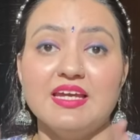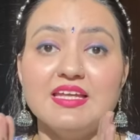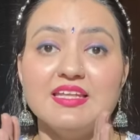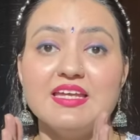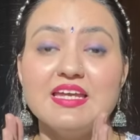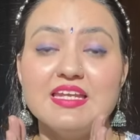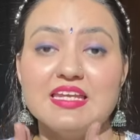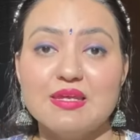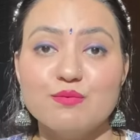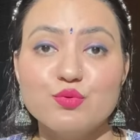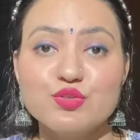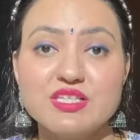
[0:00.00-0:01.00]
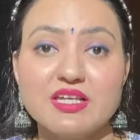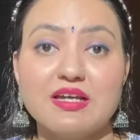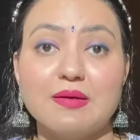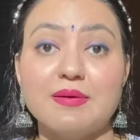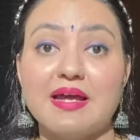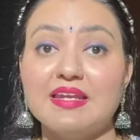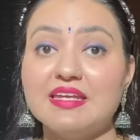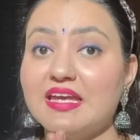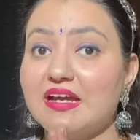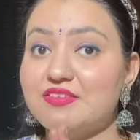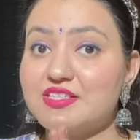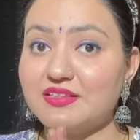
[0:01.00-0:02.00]
देखिए नींबू से घबराने की
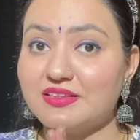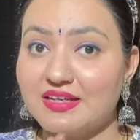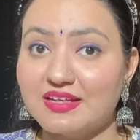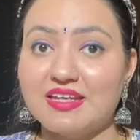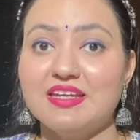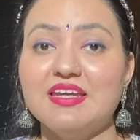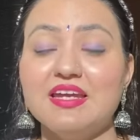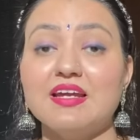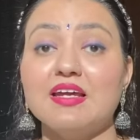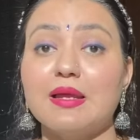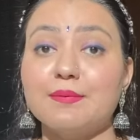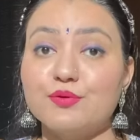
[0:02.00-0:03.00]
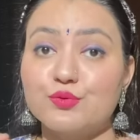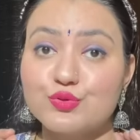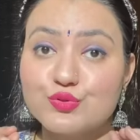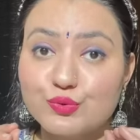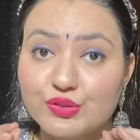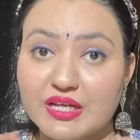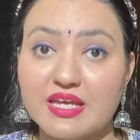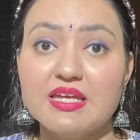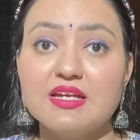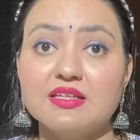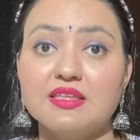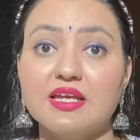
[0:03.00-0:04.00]
आवश्यकता नहीं है अगर आप इसको सूट नहीं
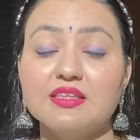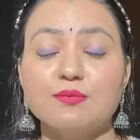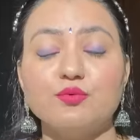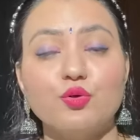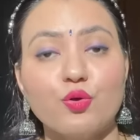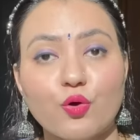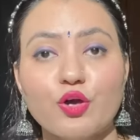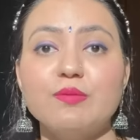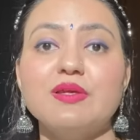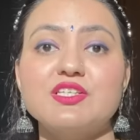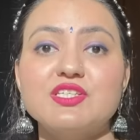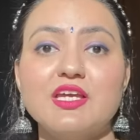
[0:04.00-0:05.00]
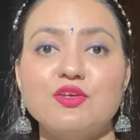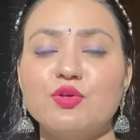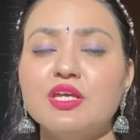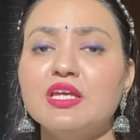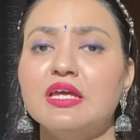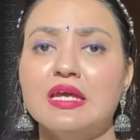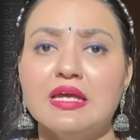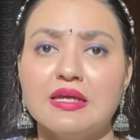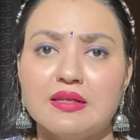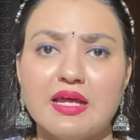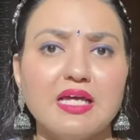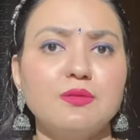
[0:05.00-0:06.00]
करता है तब तो और भी अच्छा है क्योंकि
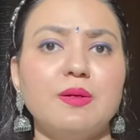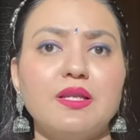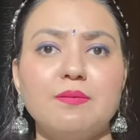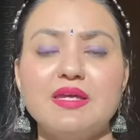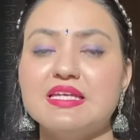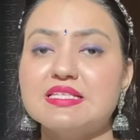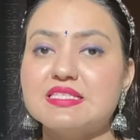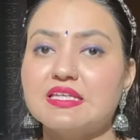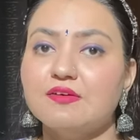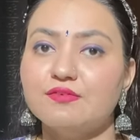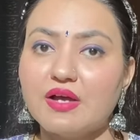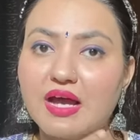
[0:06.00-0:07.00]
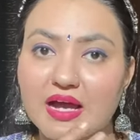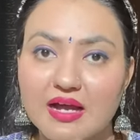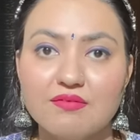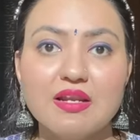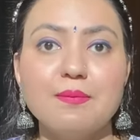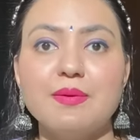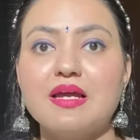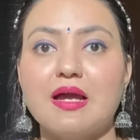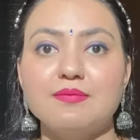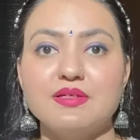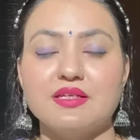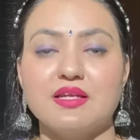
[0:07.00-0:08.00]
रात भर में ये सिर्फ आंवला पे
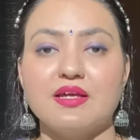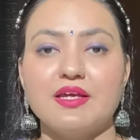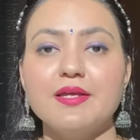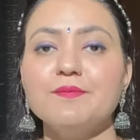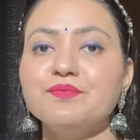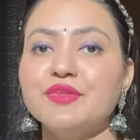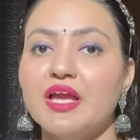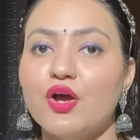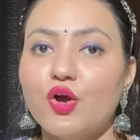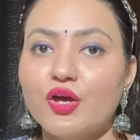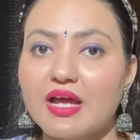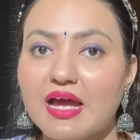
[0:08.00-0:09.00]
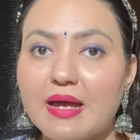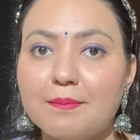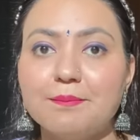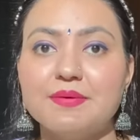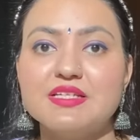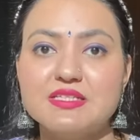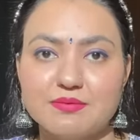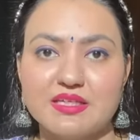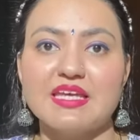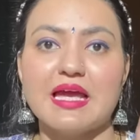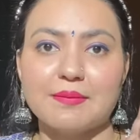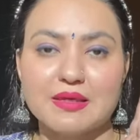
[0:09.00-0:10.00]
काम कर रहा है और आप पर जब तक
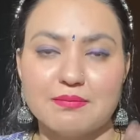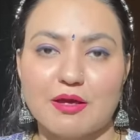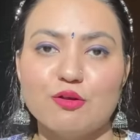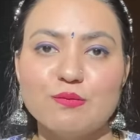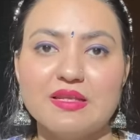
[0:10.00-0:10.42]
ये आपके बालों में